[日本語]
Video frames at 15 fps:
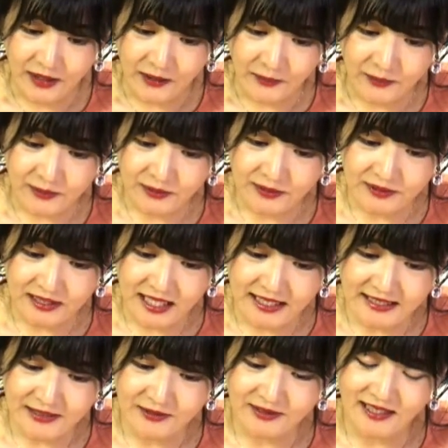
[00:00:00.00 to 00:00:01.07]
五徳大
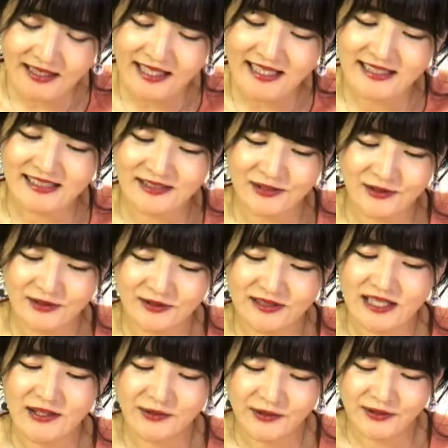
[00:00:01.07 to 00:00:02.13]
寺の左大臣の
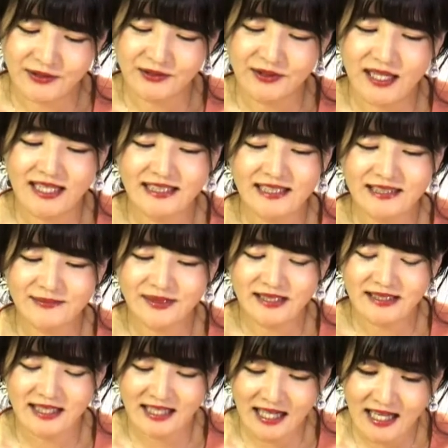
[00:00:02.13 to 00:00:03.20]
歌を紹介いたしまし
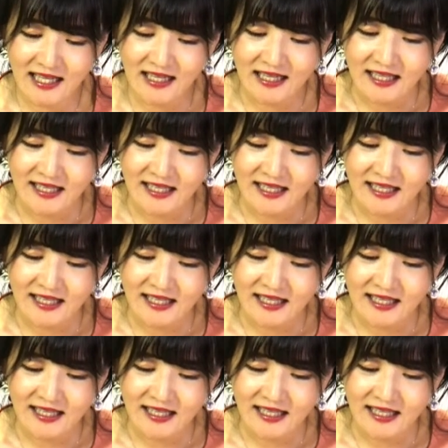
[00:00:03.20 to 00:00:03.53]
たが、